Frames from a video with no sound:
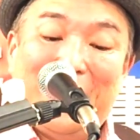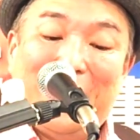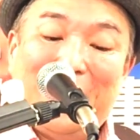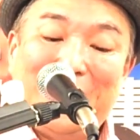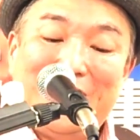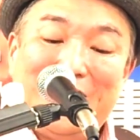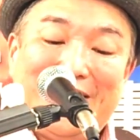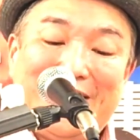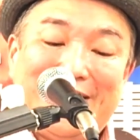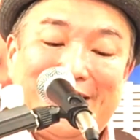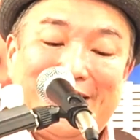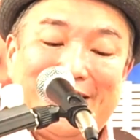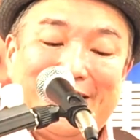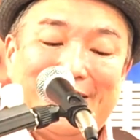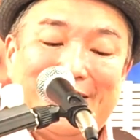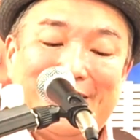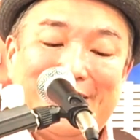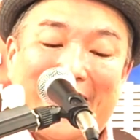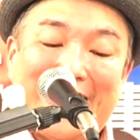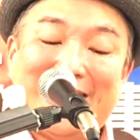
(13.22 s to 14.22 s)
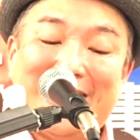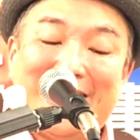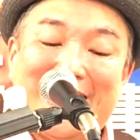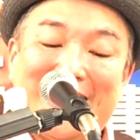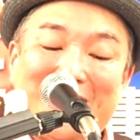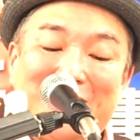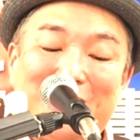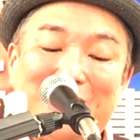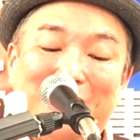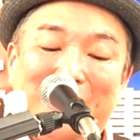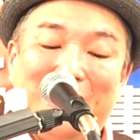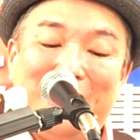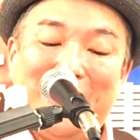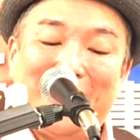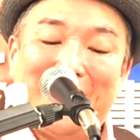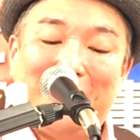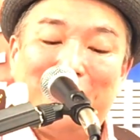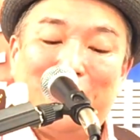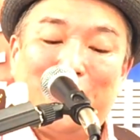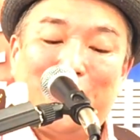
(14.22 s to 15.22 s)
本日8月3
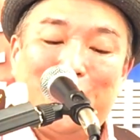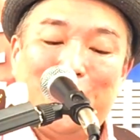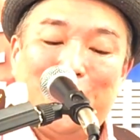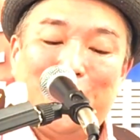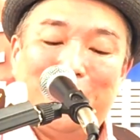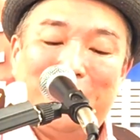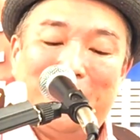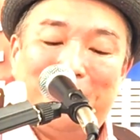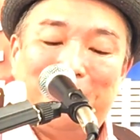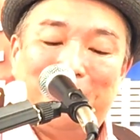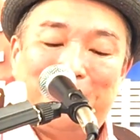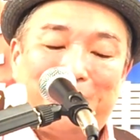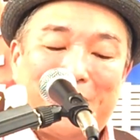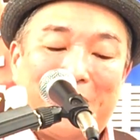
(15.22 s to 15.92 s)
日木曜日